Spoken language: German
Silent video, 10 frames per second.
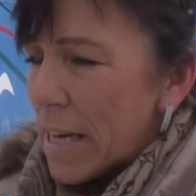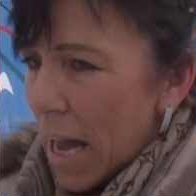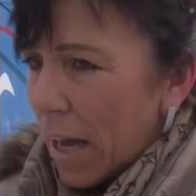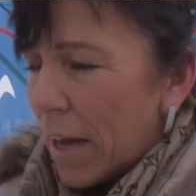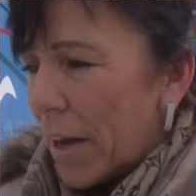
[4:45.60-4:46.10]

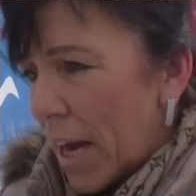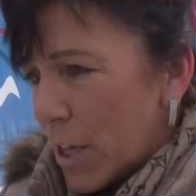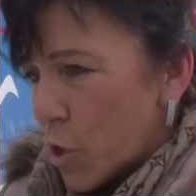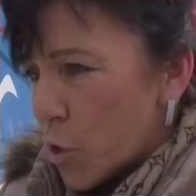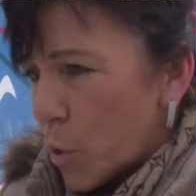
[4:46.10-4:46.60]
Jahre an
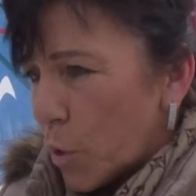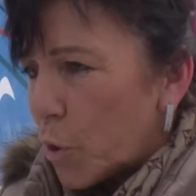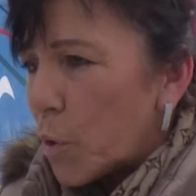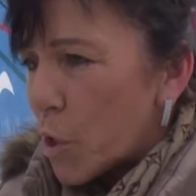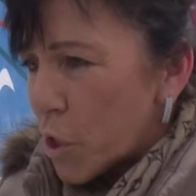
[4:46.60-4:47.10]
einem Stück
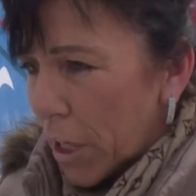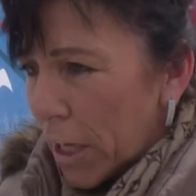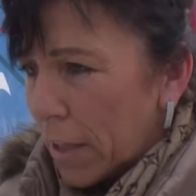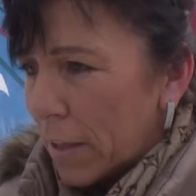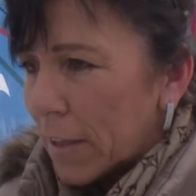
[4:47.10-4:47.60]

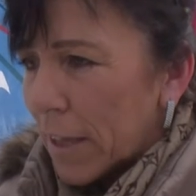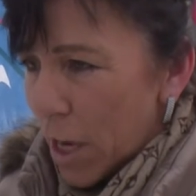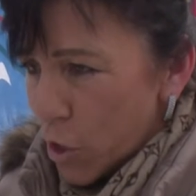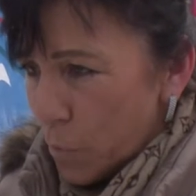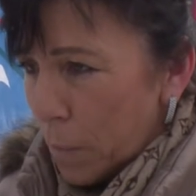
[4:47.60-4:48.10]
durchgehend
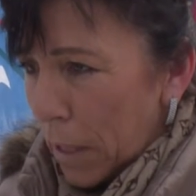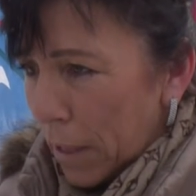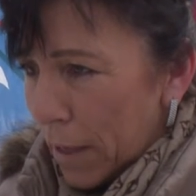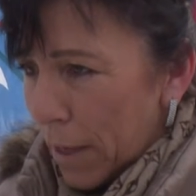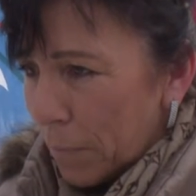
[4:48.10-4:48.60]
Gastspiele
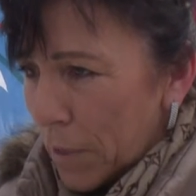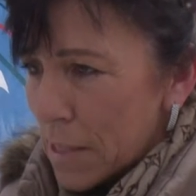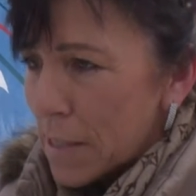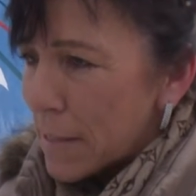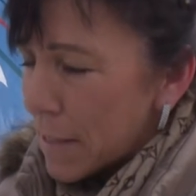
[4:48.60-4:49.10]
gehabt.
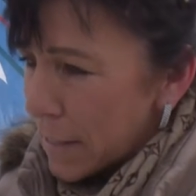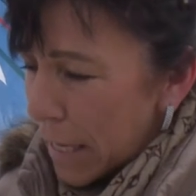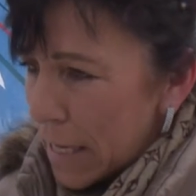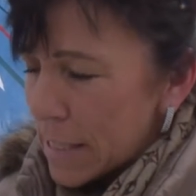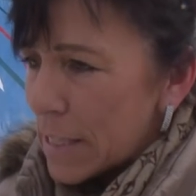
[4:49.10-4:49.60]
Das ist das
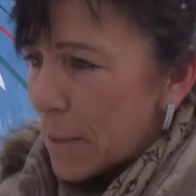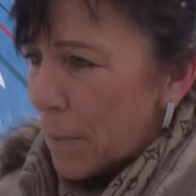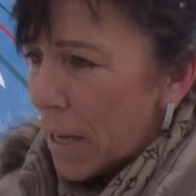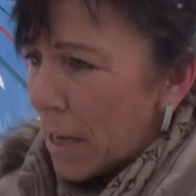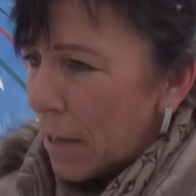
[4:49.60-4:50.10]
erste
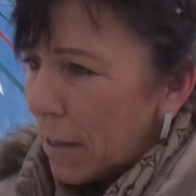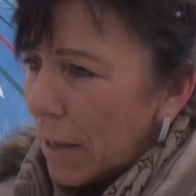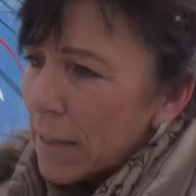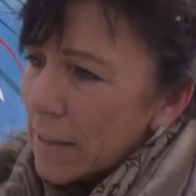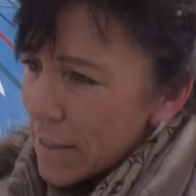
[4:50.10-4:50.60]
Mal,
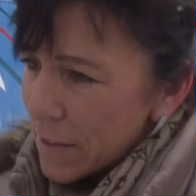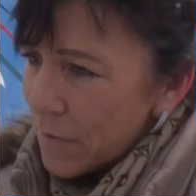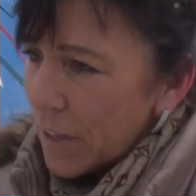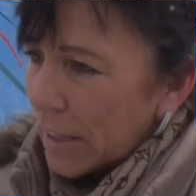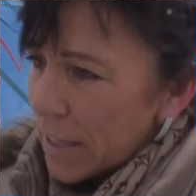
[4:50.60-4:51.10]
dass
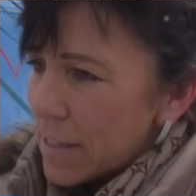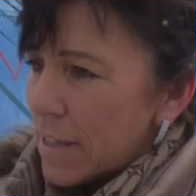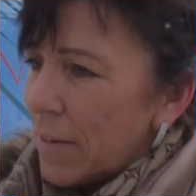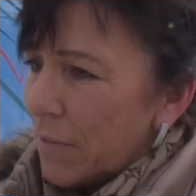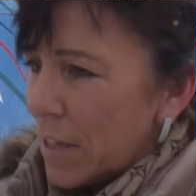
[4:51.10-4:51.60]
wir jetzt
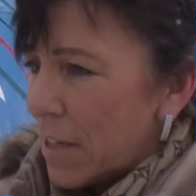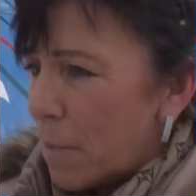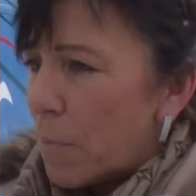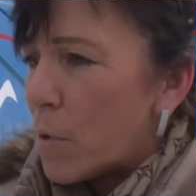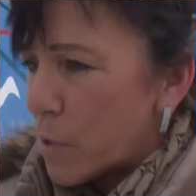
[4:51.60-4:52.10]
in
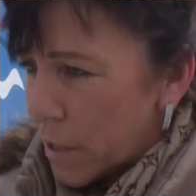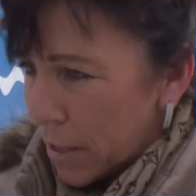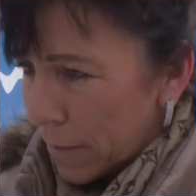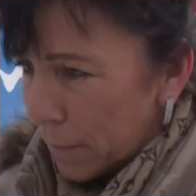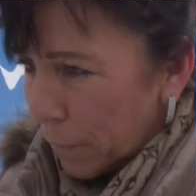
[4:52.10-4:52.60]
Winter
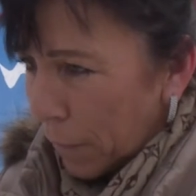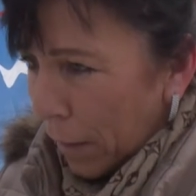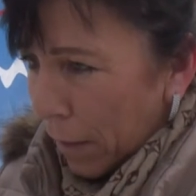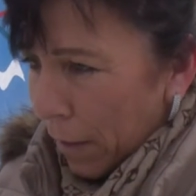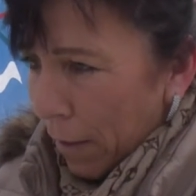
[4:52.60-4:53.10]
pausieren,
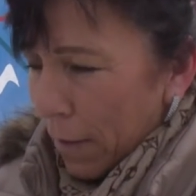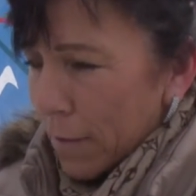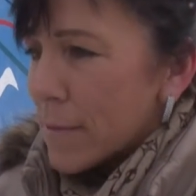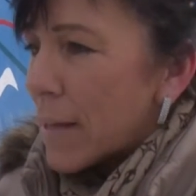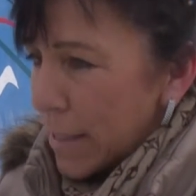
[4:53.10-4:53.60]

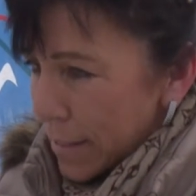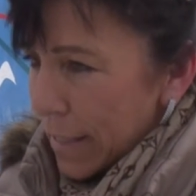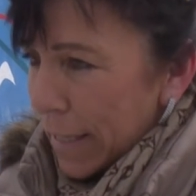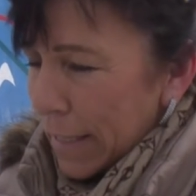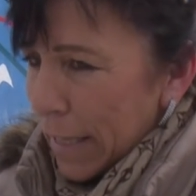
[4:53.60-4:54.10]
seit
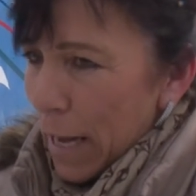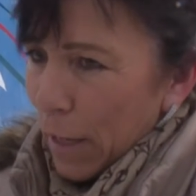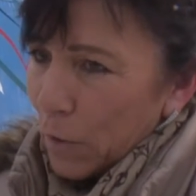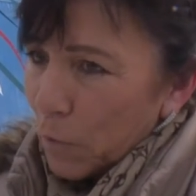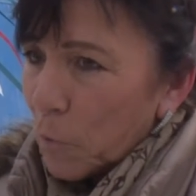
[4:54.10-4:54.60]
zehn
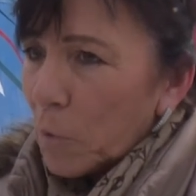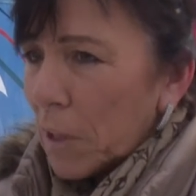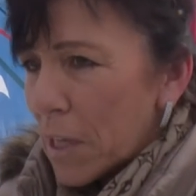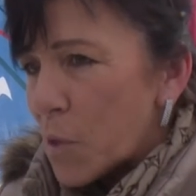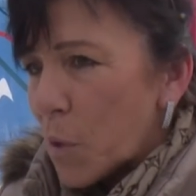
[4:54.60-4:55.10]
Jahren.
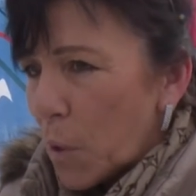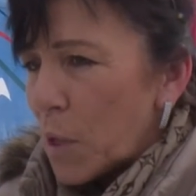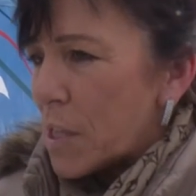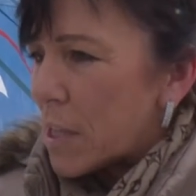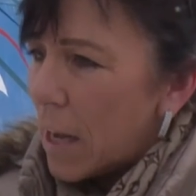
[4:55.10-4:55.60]
Und jetzt
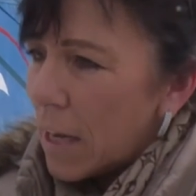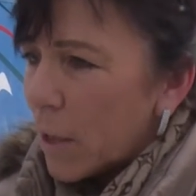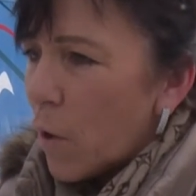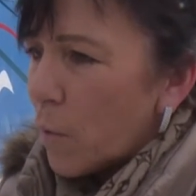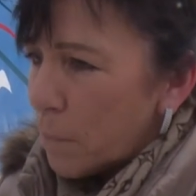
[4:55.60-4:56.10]
gönne ich sie
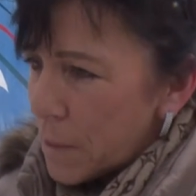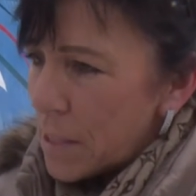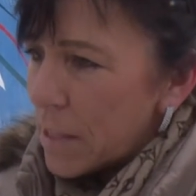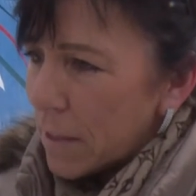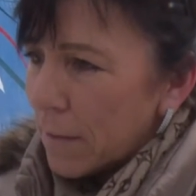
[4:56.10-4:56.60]
halt auch ein
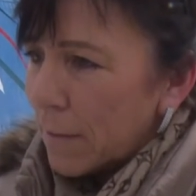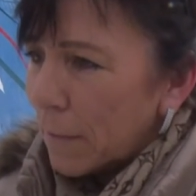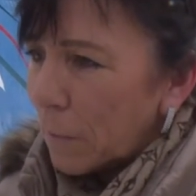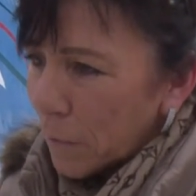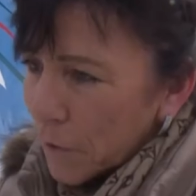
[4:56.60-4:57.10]
bisschen
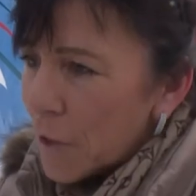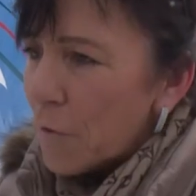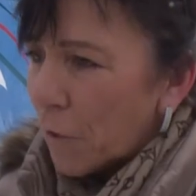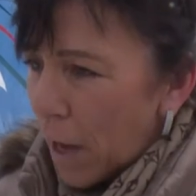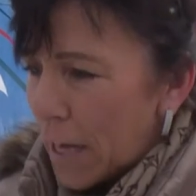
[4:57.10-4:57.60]

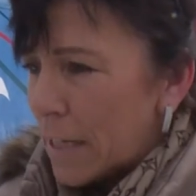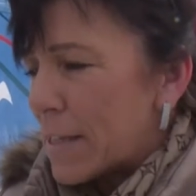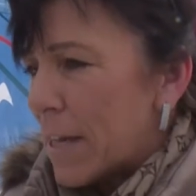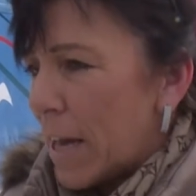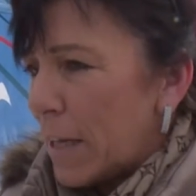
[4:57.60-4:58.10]
die
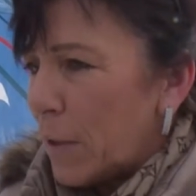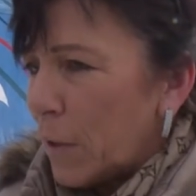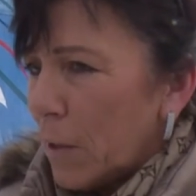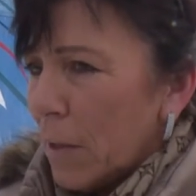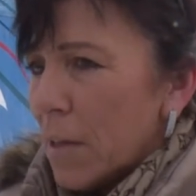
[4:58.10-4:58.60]
Freizeit.
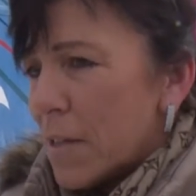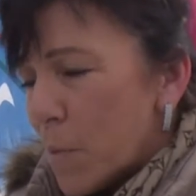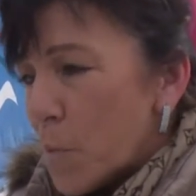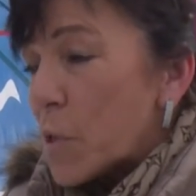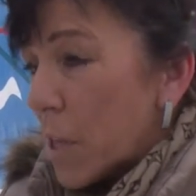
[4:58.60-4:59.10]

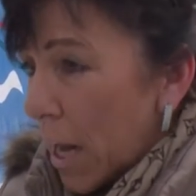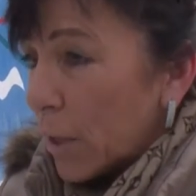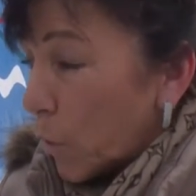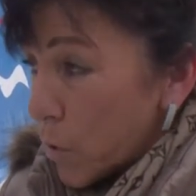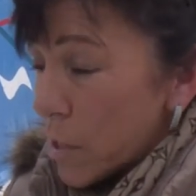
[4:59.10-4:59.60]
Sie müssen
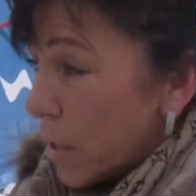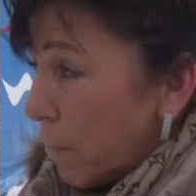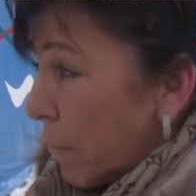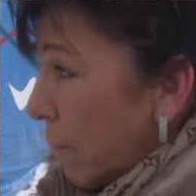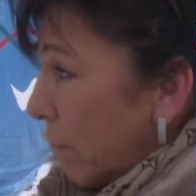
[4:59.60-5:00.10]
halt
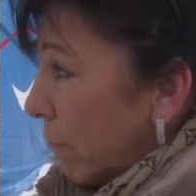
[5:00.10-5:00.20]
trotzdem